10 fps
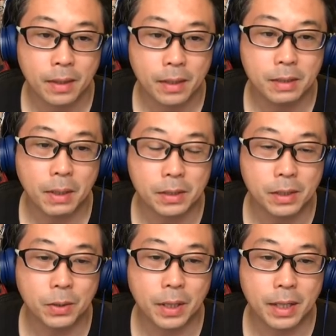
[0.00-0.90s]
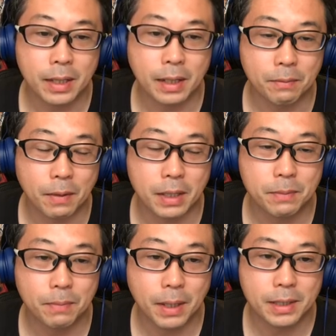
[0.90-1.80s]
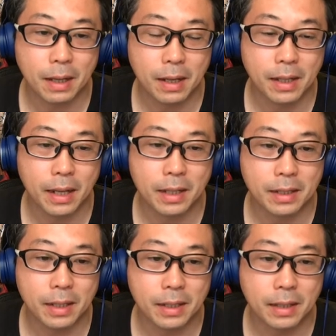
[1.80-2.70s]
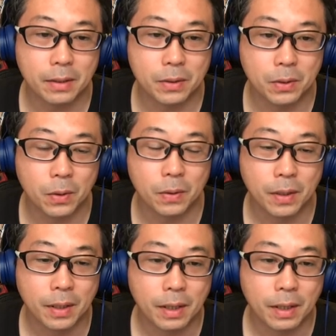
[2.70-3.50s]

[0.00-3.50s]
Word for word: で、うまく引用できない、まあ、失敗したやり方になってくると、